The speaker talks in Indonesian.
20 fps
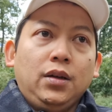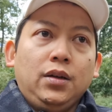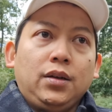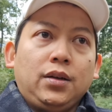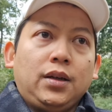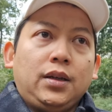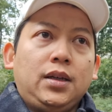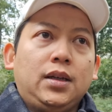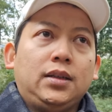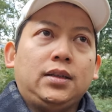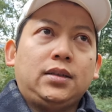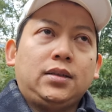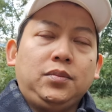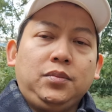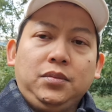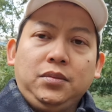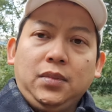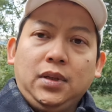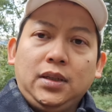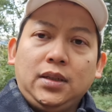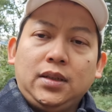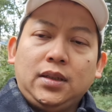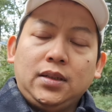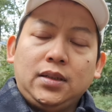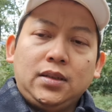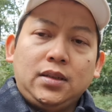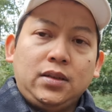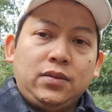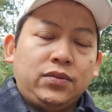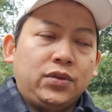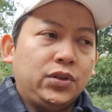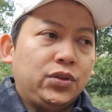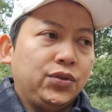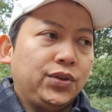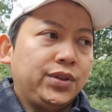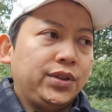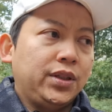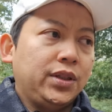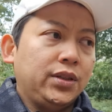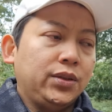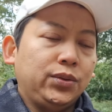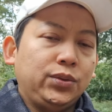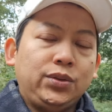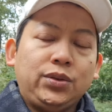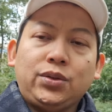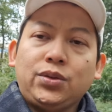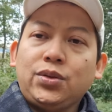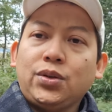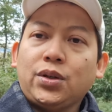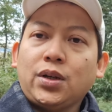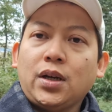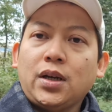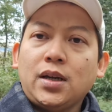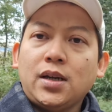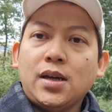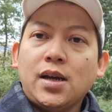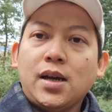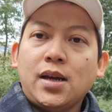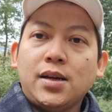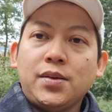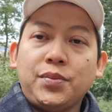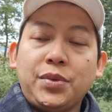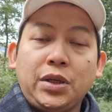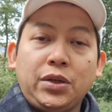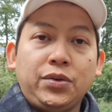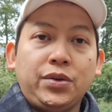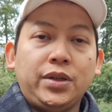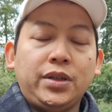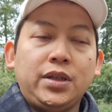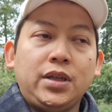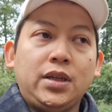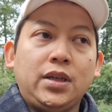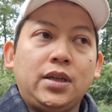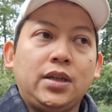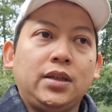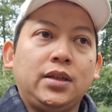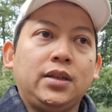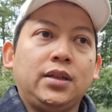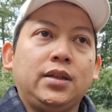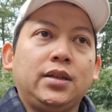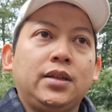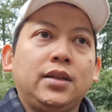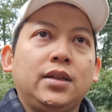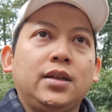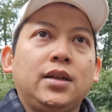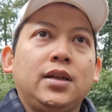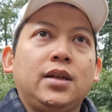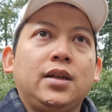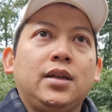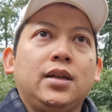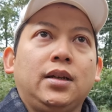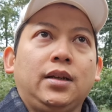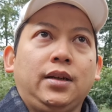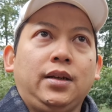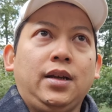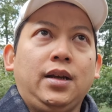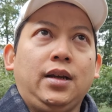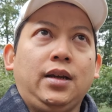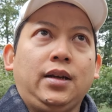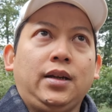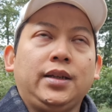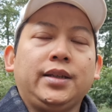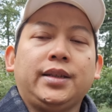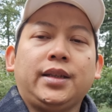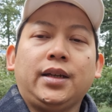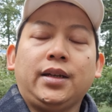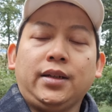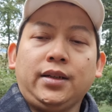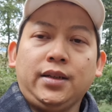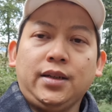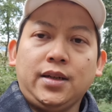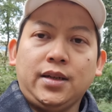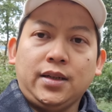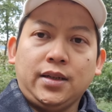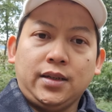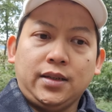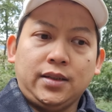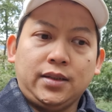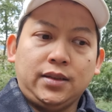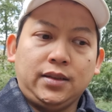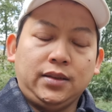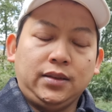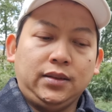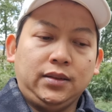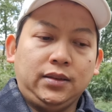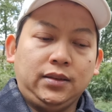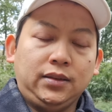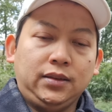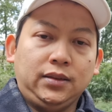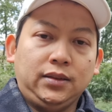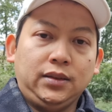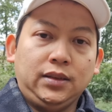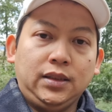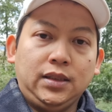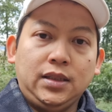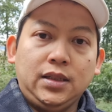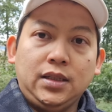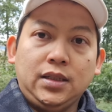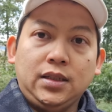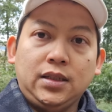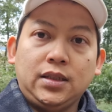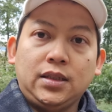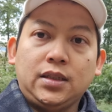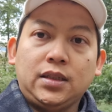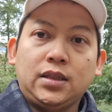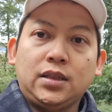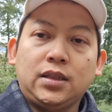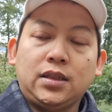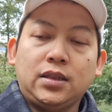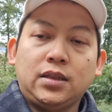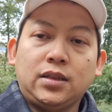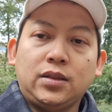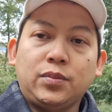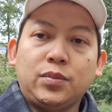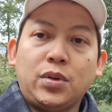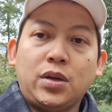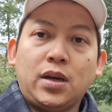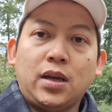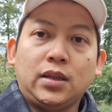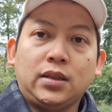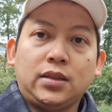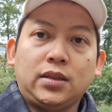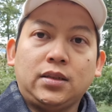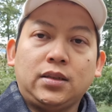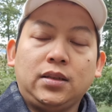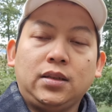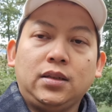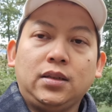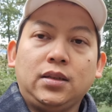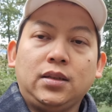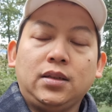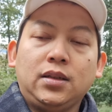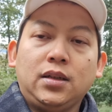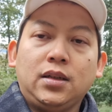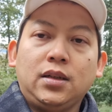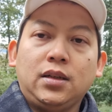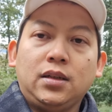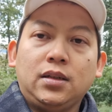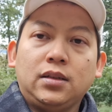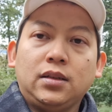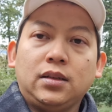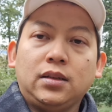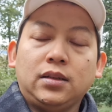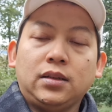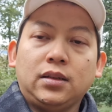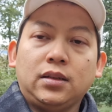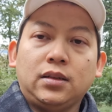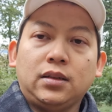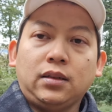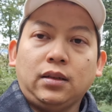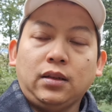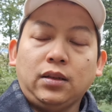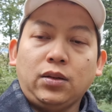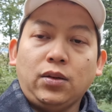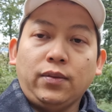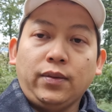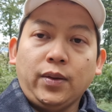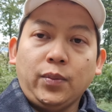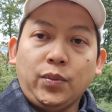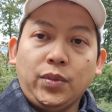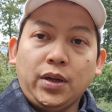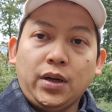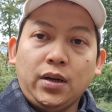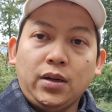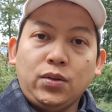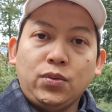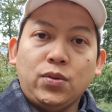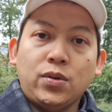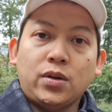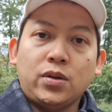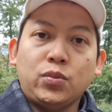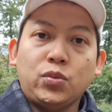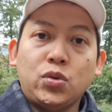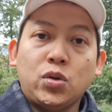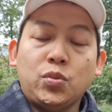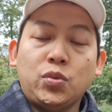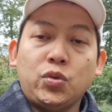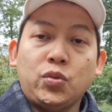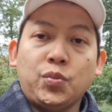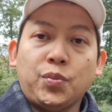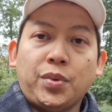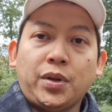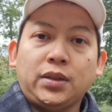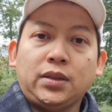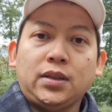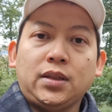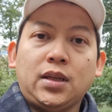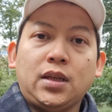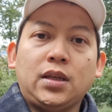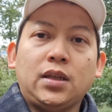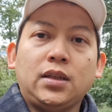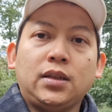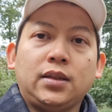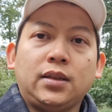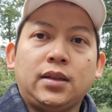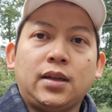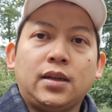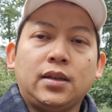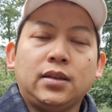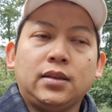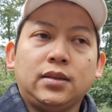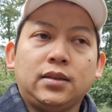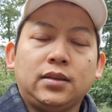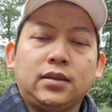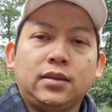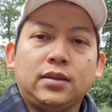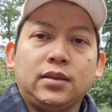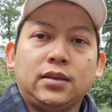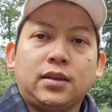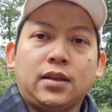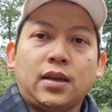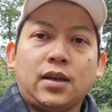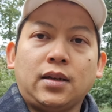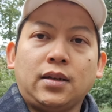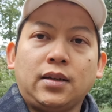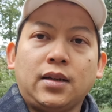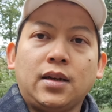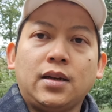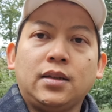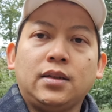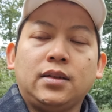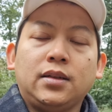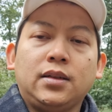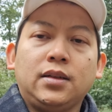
Oke guys, balik lagi di info cuaca untuk minggu ini dari tanggal 11 Eh, November 2024 hingga tanggal